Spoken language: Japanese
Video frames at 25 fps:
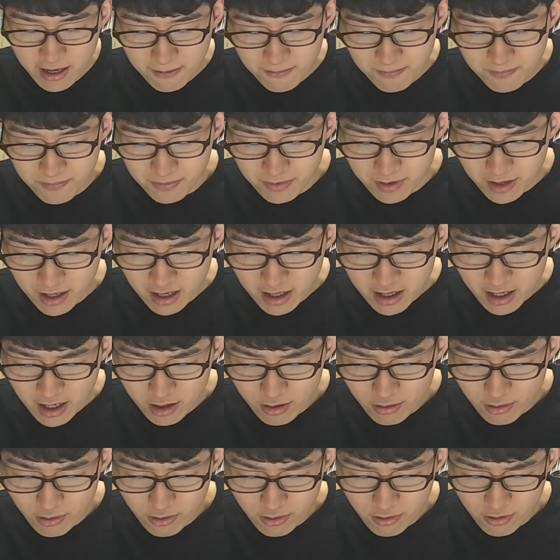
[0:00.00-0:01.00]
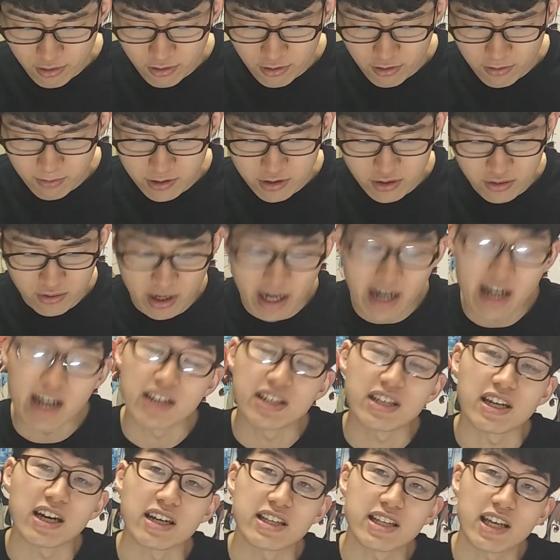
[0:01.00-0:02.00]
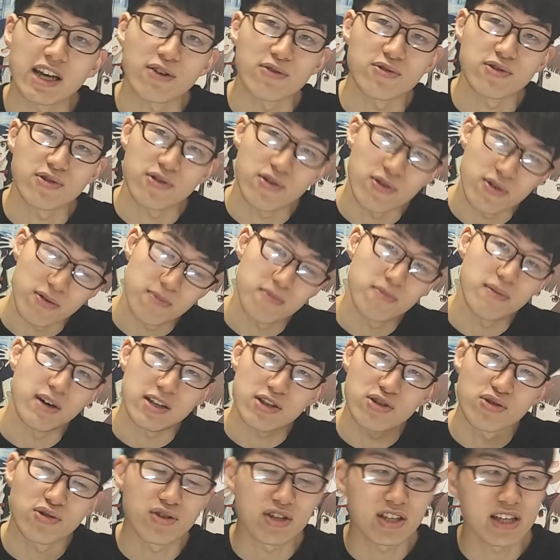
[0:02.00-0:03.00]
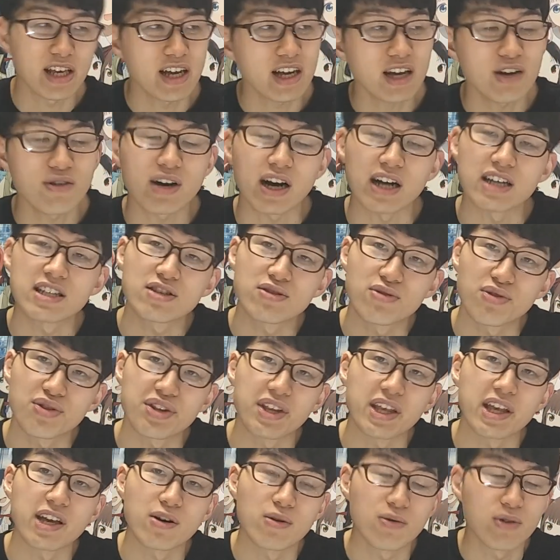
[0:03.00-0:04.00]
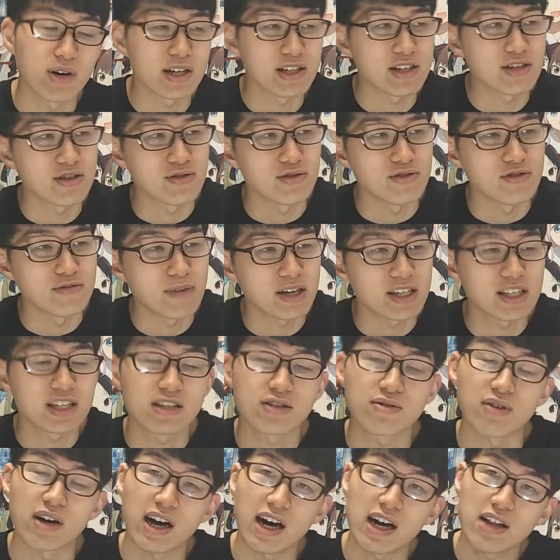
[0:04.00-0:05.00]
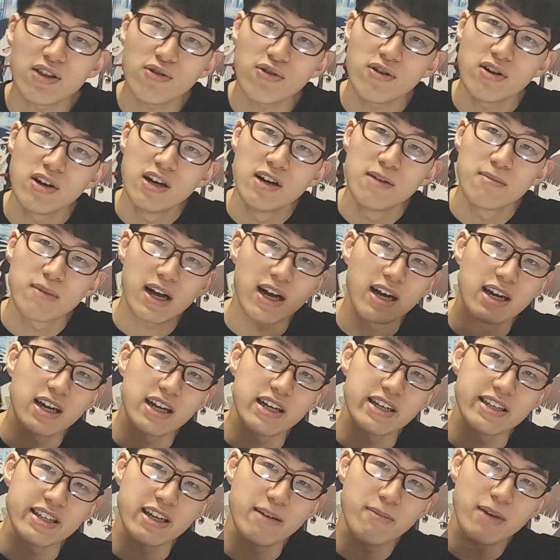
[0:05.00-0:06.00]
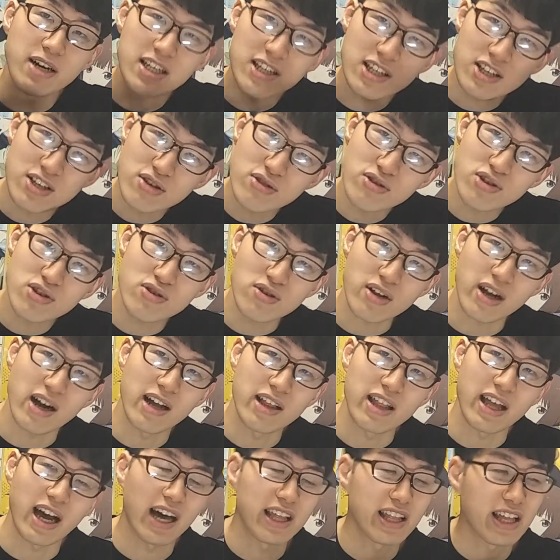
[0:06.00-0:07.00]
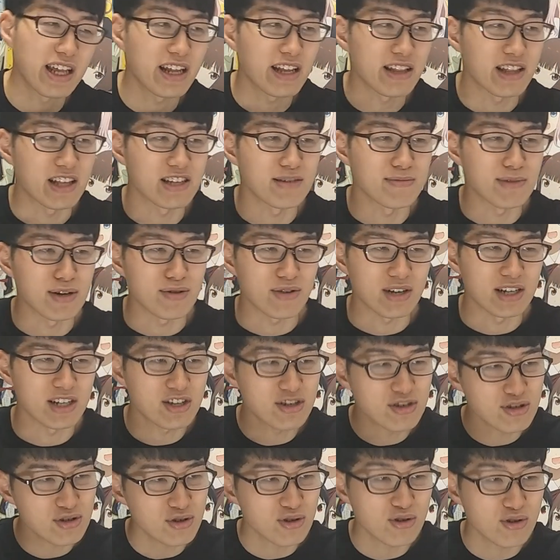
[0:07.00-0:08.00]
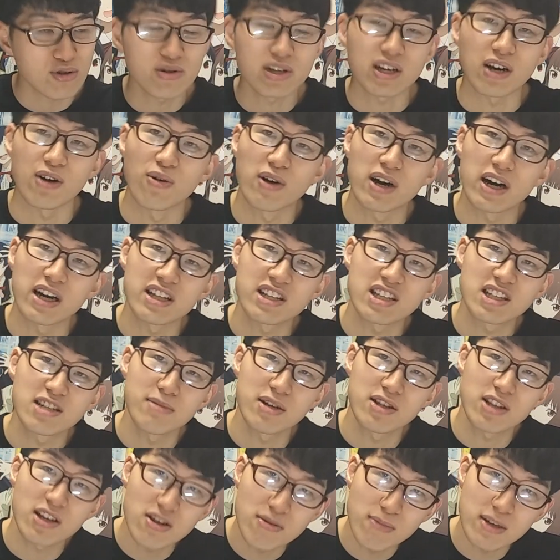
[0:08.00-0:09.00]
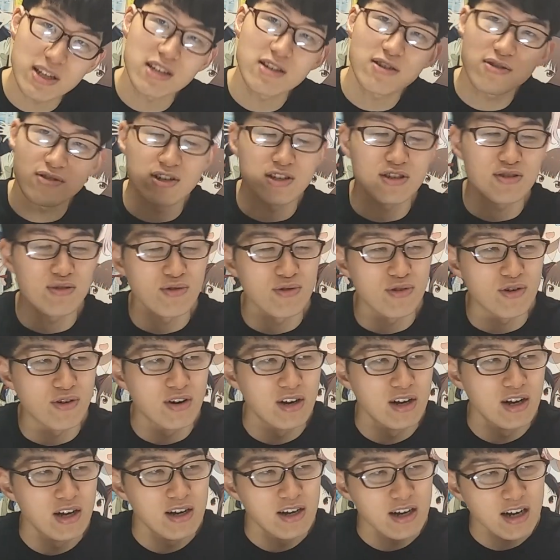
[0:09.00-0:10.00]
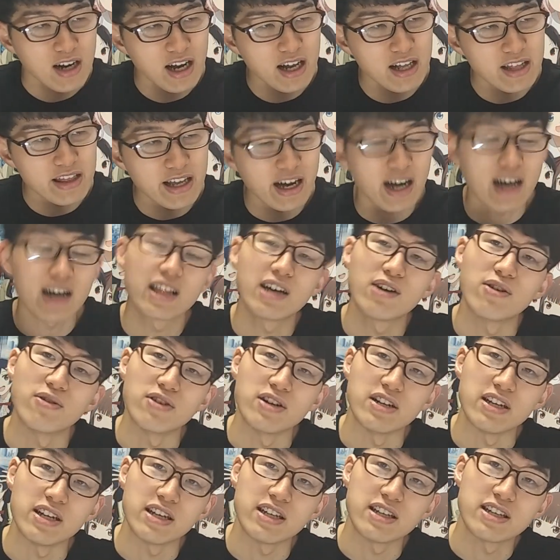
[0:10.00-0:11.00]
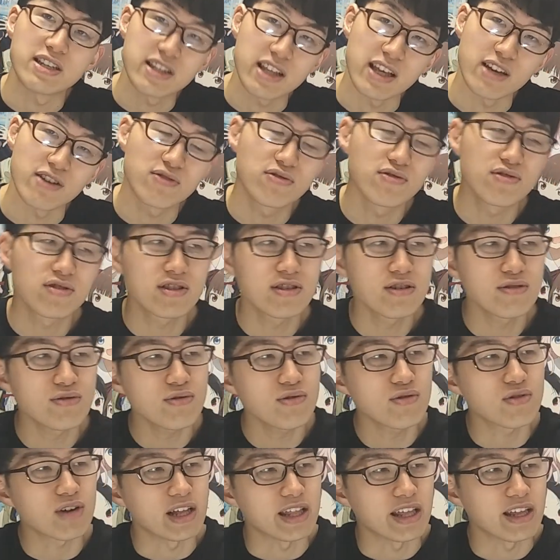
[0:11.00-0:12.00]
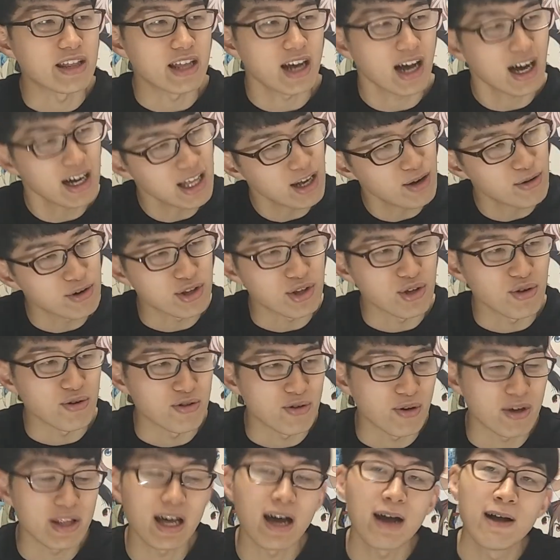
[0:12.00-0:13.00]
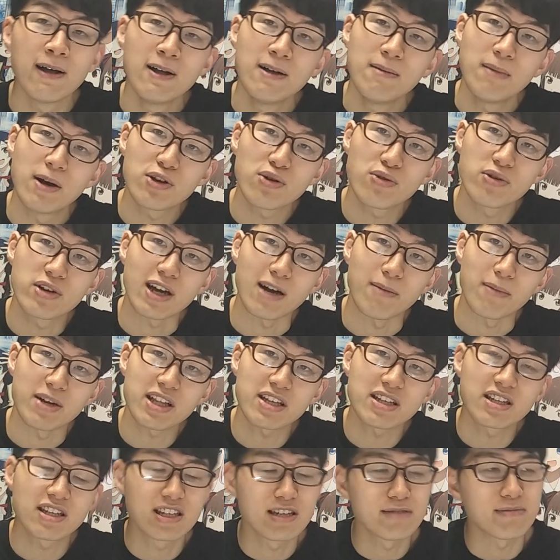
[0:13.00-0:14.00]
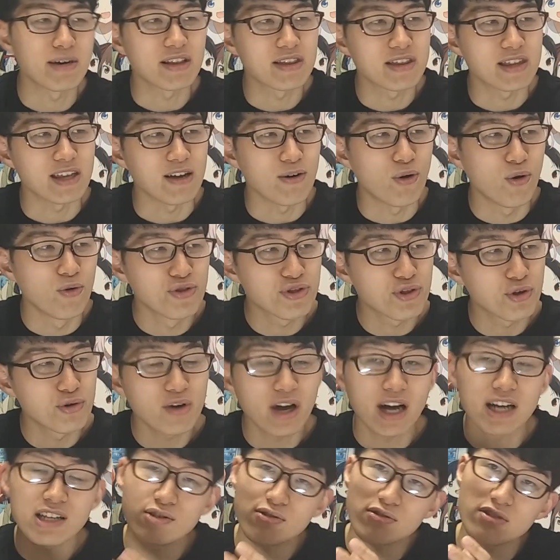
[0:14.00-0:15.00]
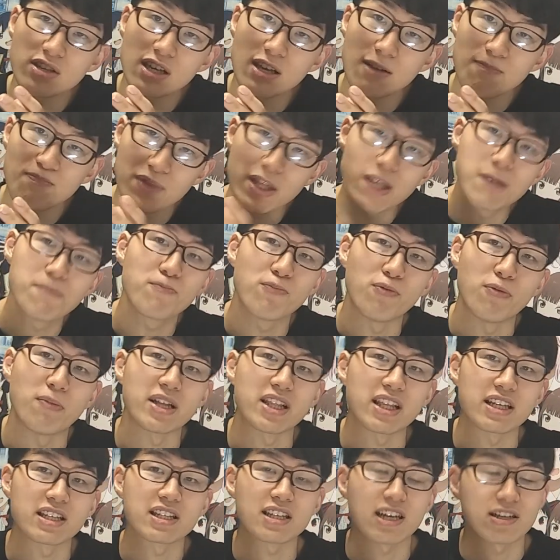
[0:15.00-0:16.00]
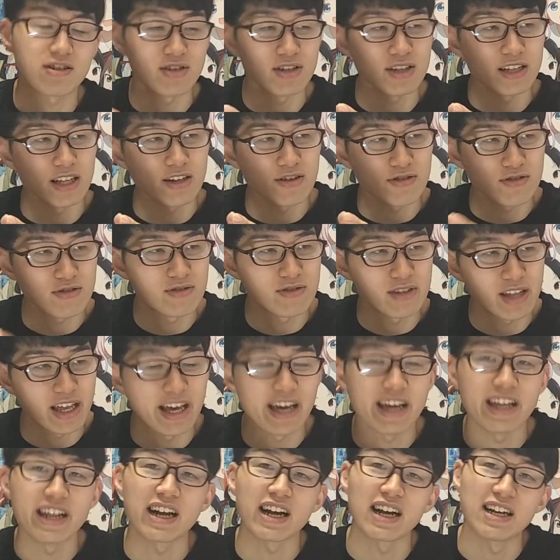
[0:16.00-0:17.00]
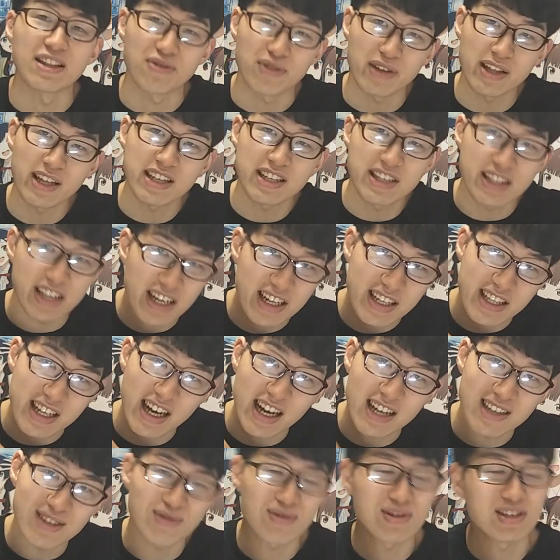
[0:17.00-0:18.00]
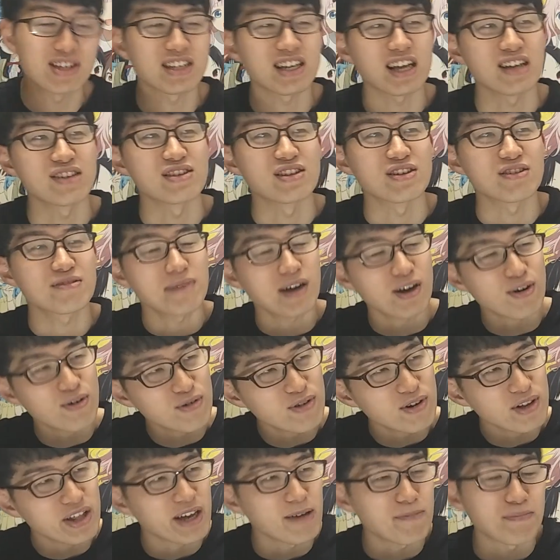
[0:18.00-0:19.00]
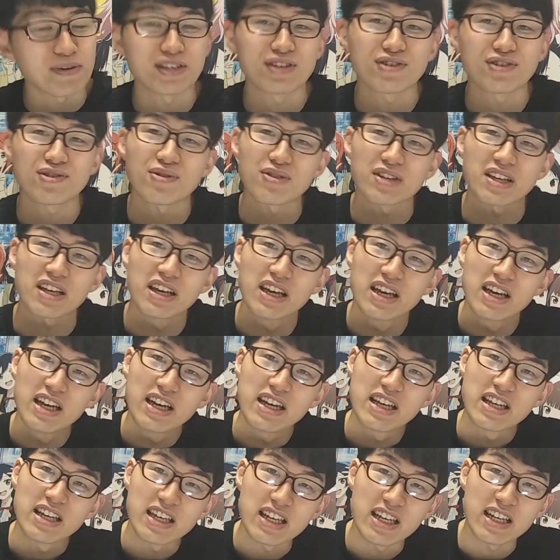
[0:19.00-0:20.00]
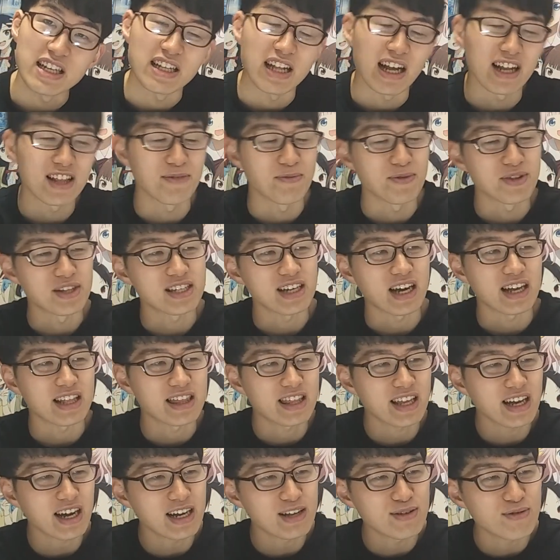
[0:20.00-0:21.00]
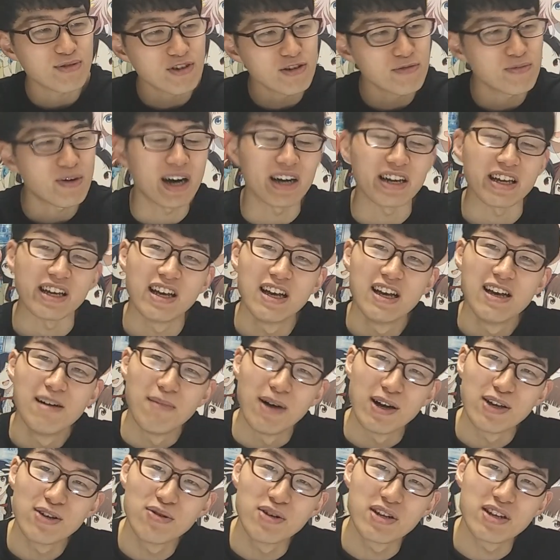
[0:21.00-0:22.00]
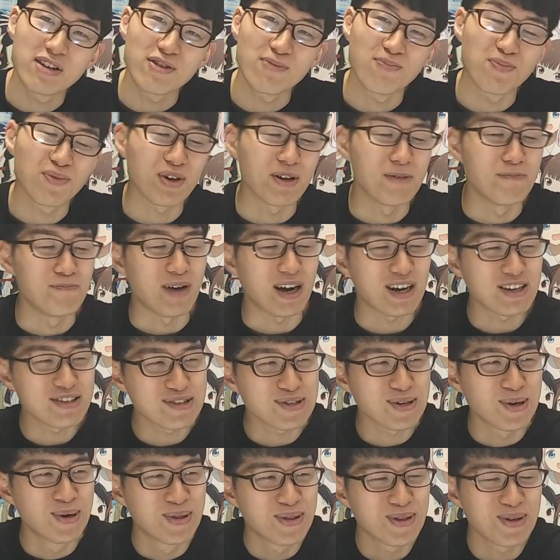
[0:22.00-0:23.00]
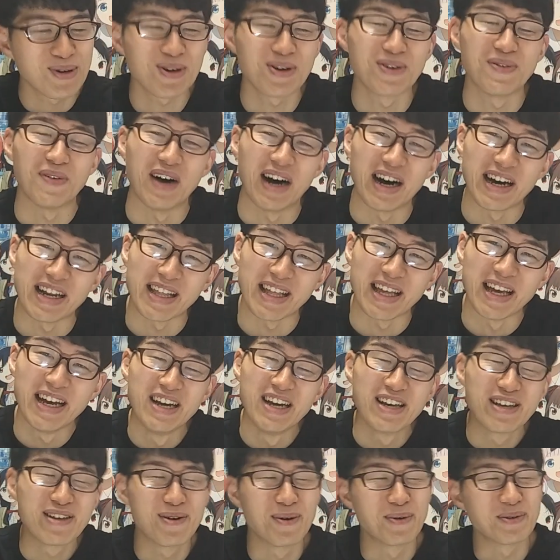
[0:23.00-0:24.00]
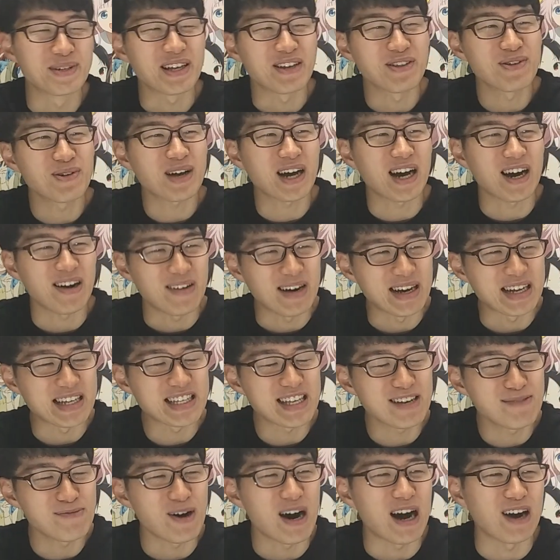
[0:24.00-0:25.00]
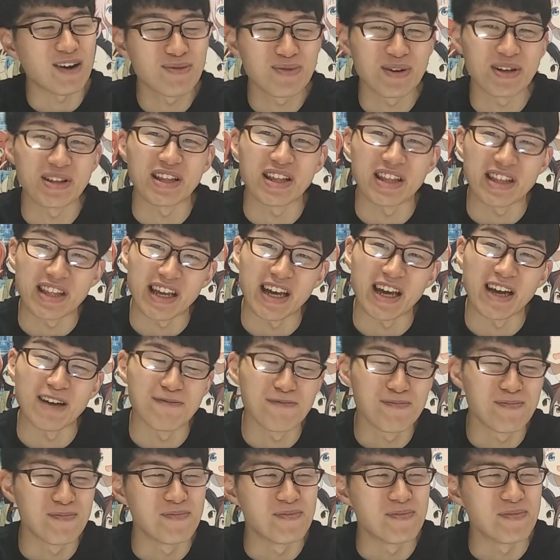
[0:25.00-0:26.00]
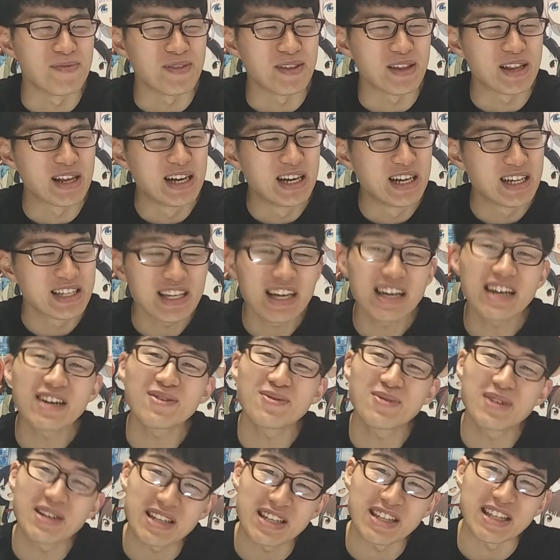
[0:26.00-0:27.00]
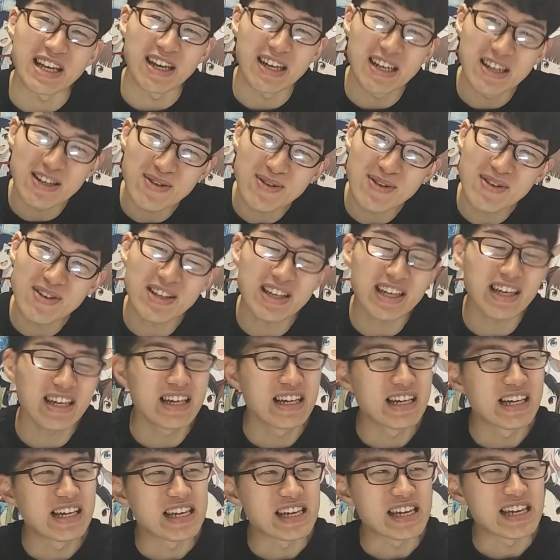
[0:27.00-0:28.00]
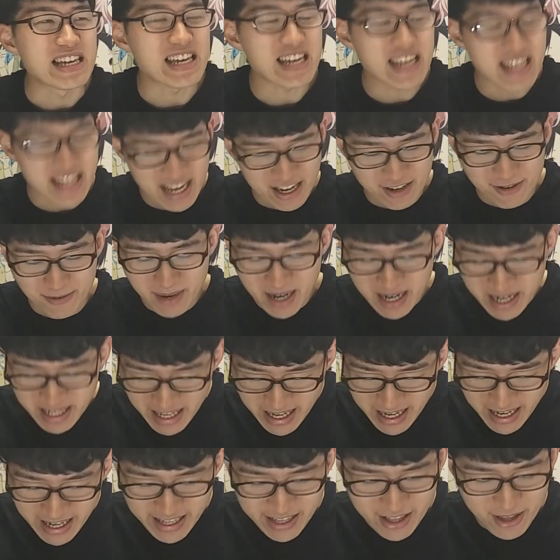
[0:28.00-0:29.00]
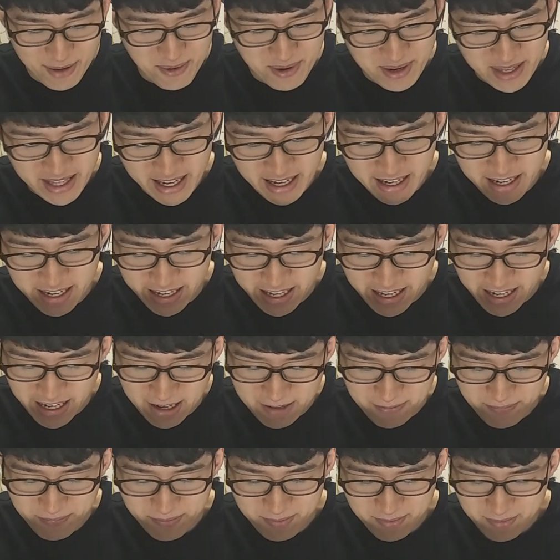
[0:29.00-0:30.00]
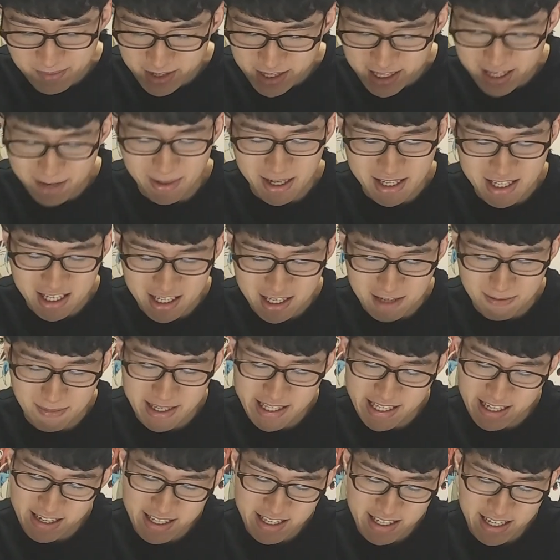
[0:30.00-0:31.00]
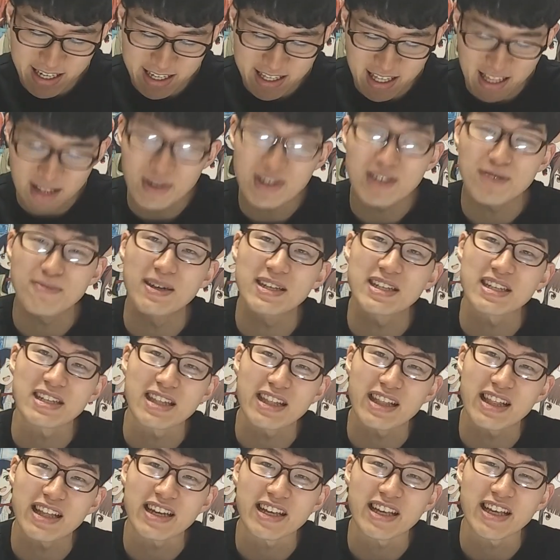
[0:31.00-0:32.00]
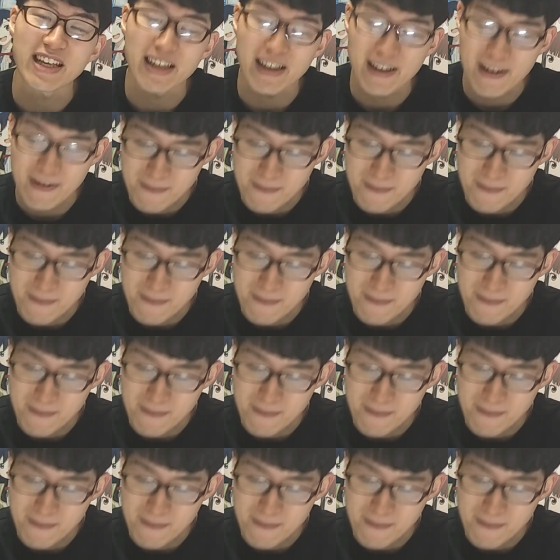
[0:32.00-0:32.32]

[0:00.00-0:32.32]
うん。で、あのー、まあそのあやちゃんが最後その、まあちょっとした変化を感じ取って言語化する、まあ父と母の関係性、まあ一瞬ちょっとね、離れてしまうとか、一瞬ちょっと距離が置かれてしまうんだけど、まあすぐにそこが仲直りしていくっていうところはね、仲直りというのかな、まあ距離がまた縮まって、本当の家族に一歩また近づいていく、ね、エレガントなね、素敵な家族に近力てくまあここはねやっぱ非常にいいなと思ってあったかいところもありゆりくんとかの爆笑のところもあり夜さんの可愛さも溢れててうん最高ですね非常にいいなうまいなと思いながらね見てましたしめちゃくちゃ楽しませていただき